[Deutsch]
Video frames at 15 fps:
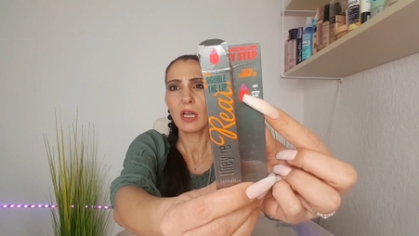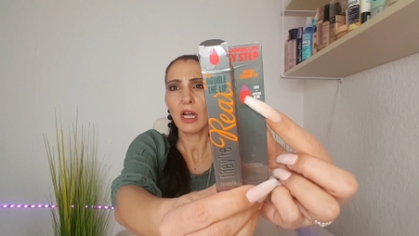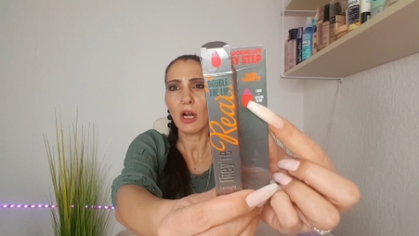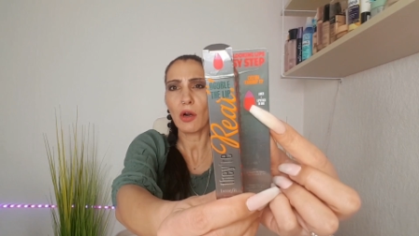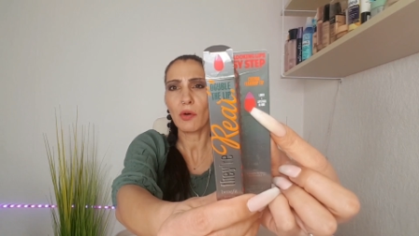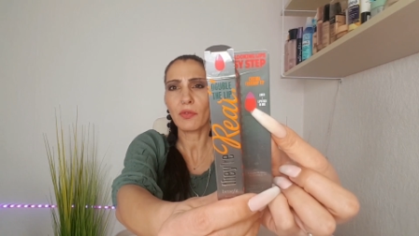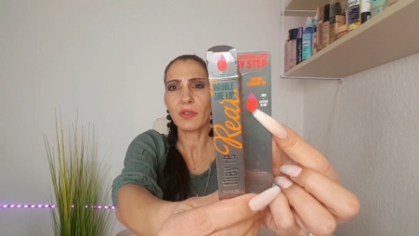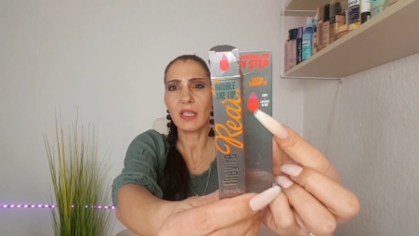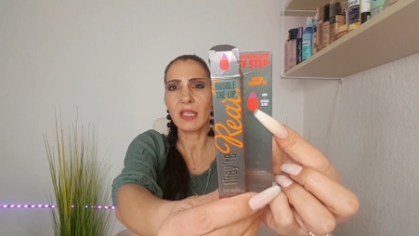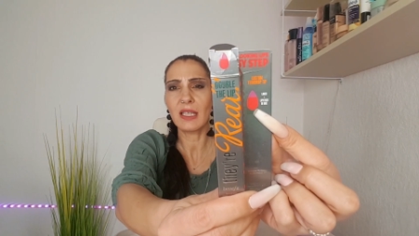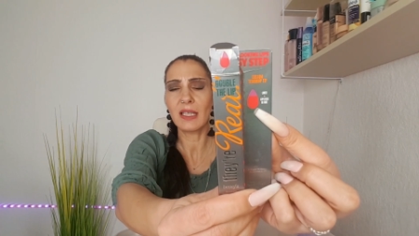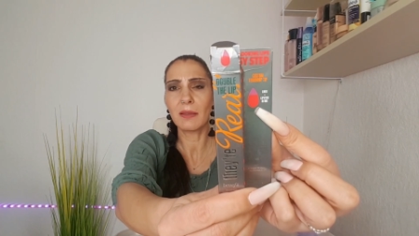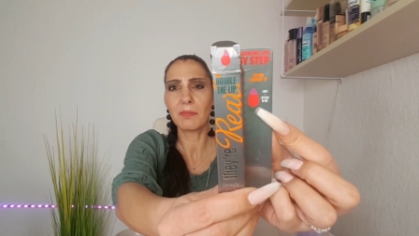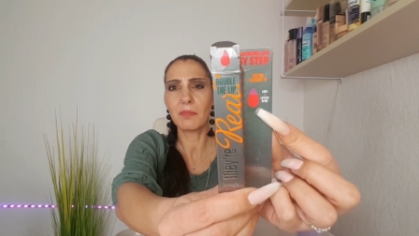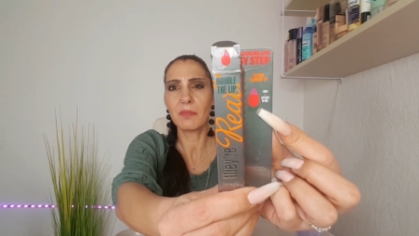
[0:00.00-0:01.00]
auf den
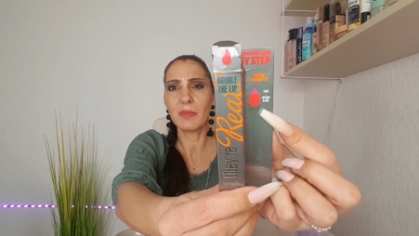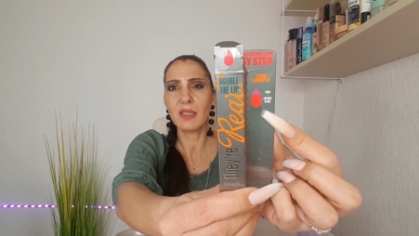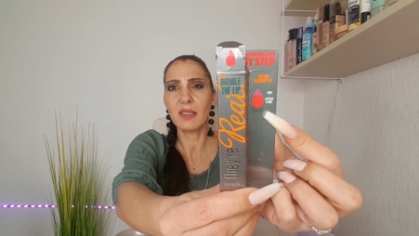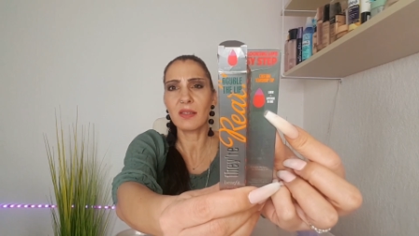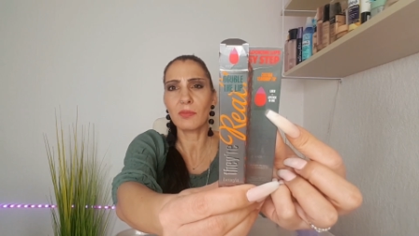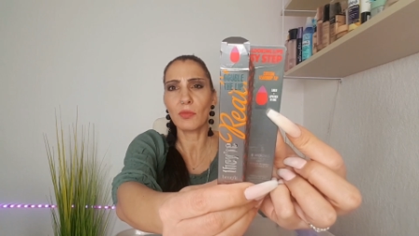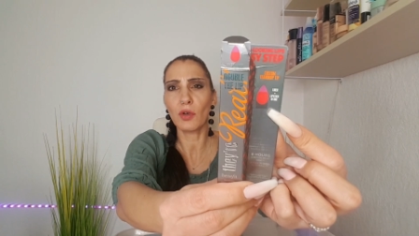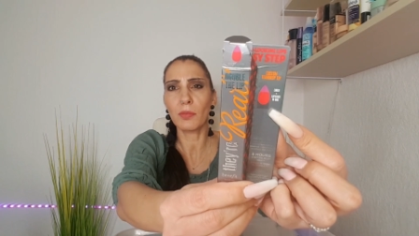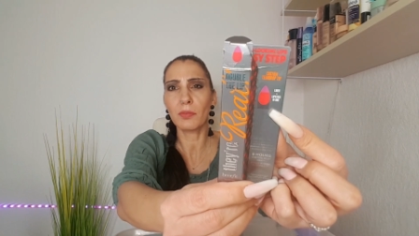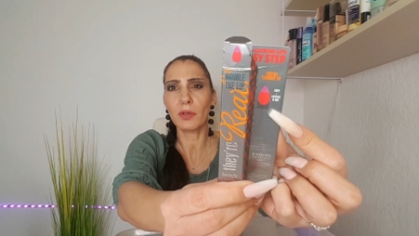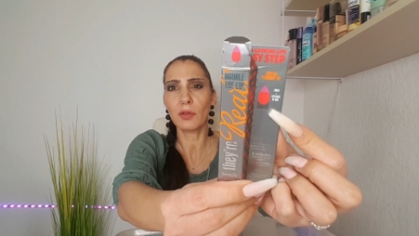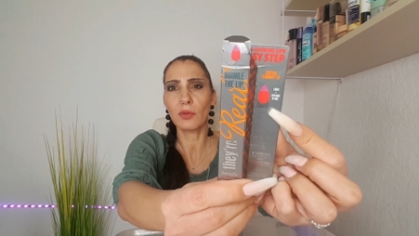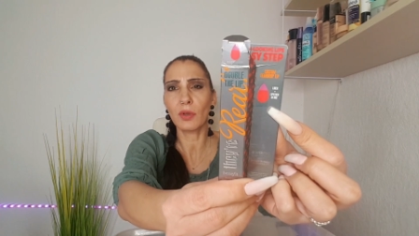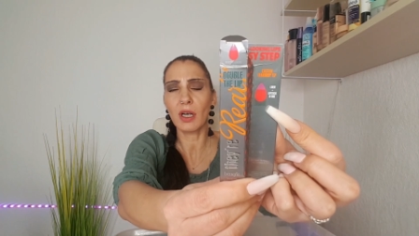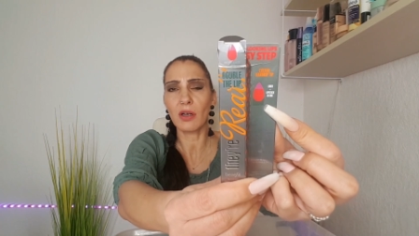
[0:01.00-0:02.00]
Lippen mit diesem
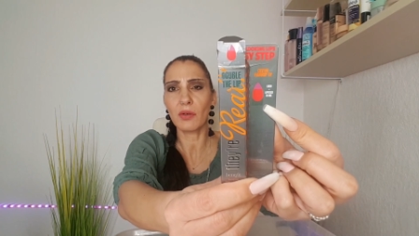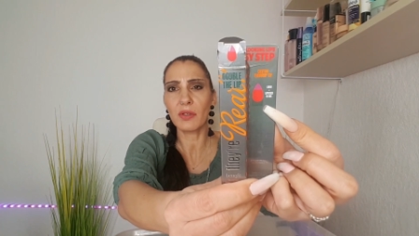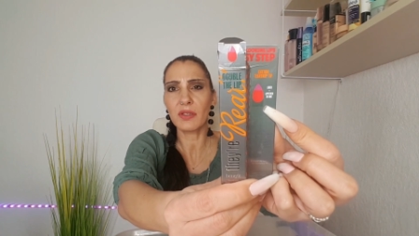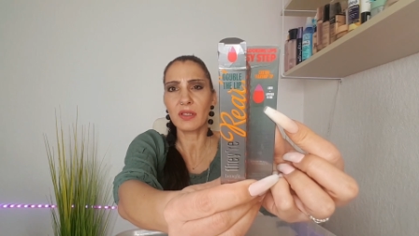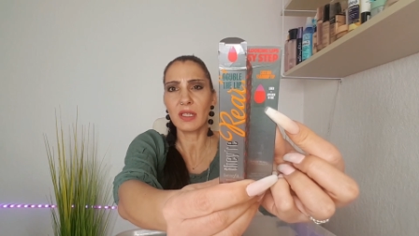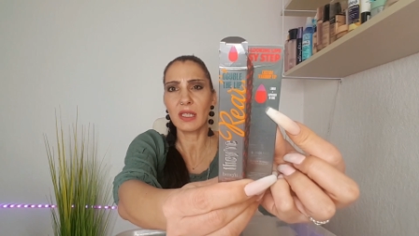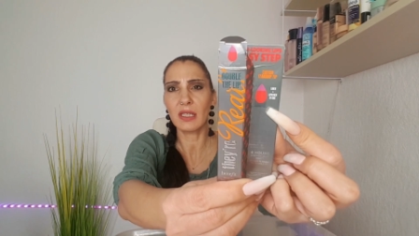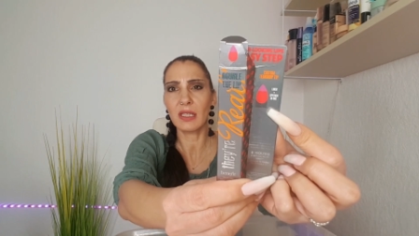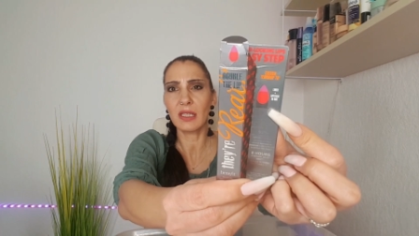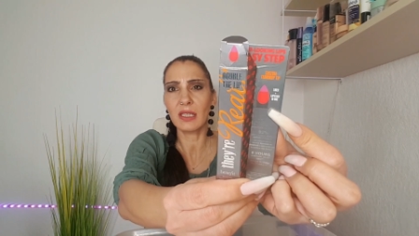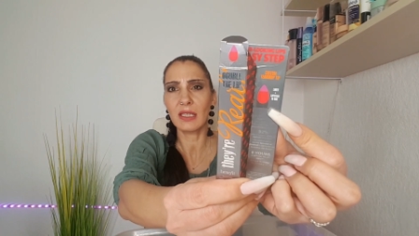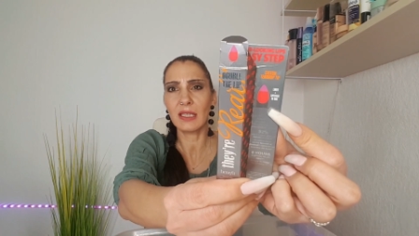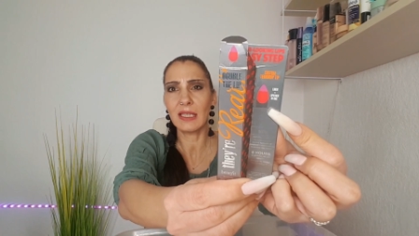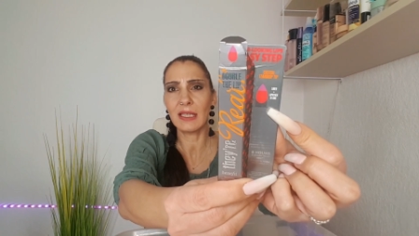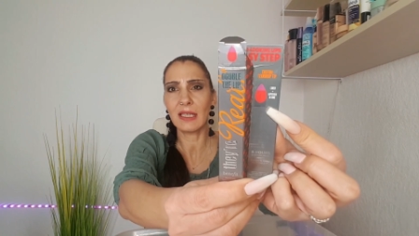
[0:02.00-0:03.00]
Ombre-Look aussehen
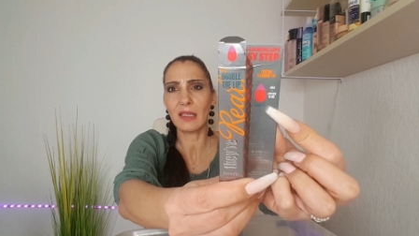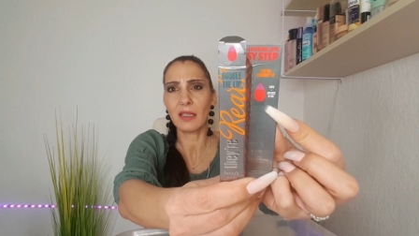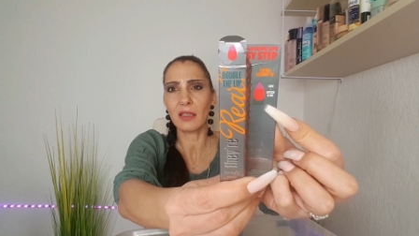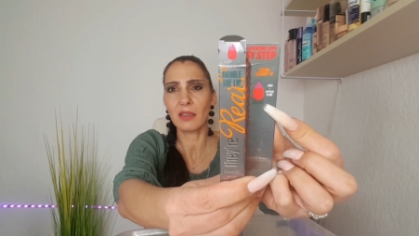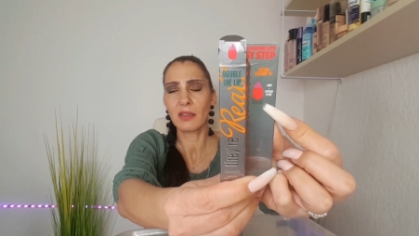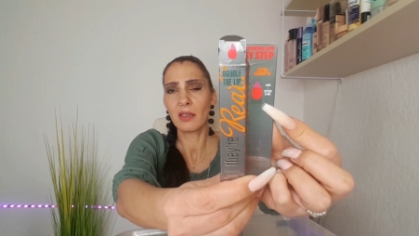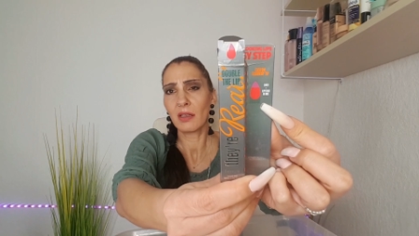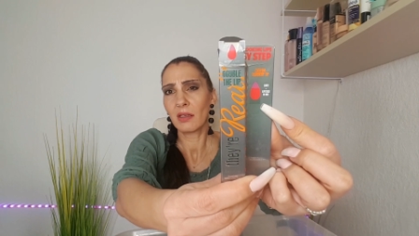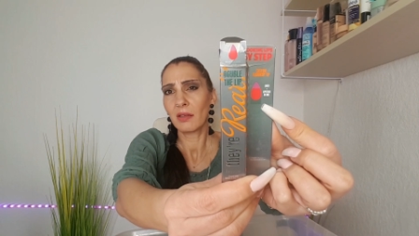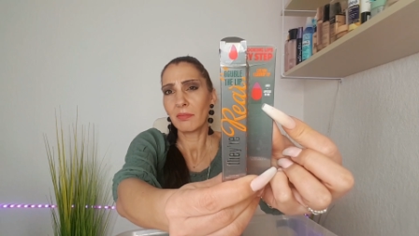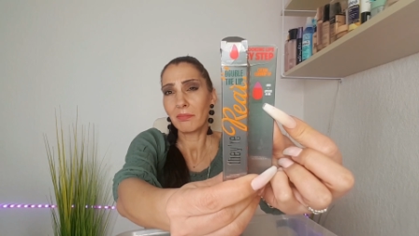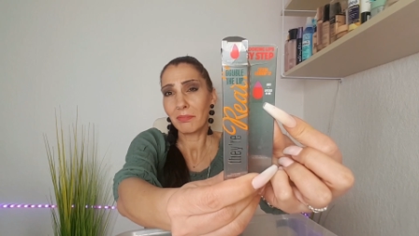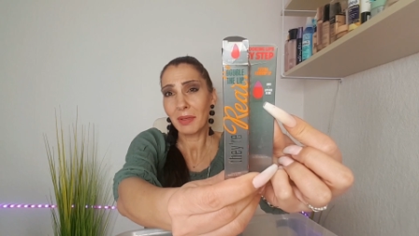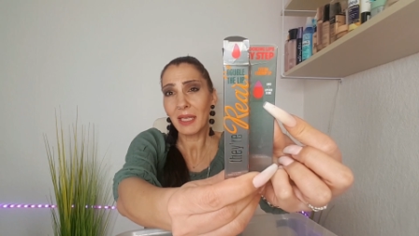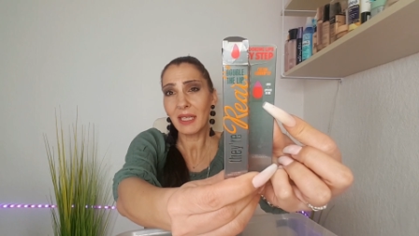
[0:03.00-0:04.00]
in
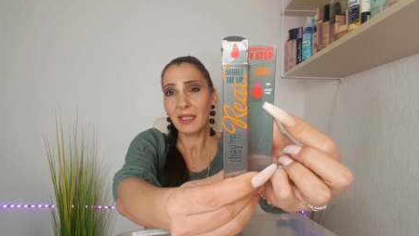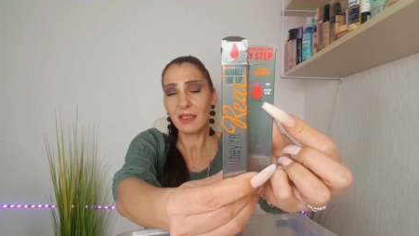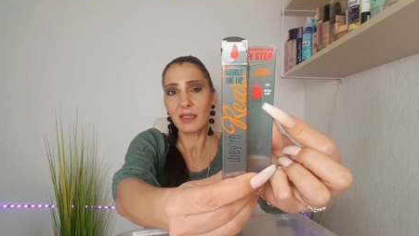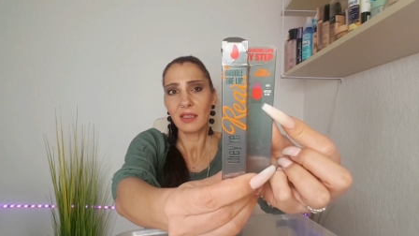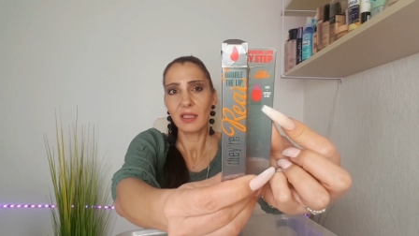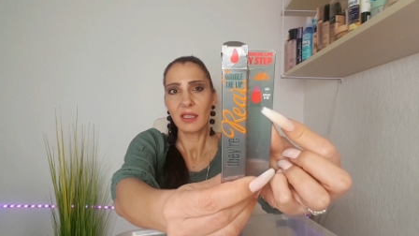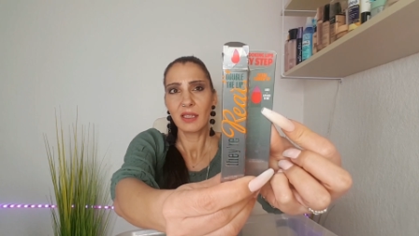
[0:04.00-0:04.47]
lila-pink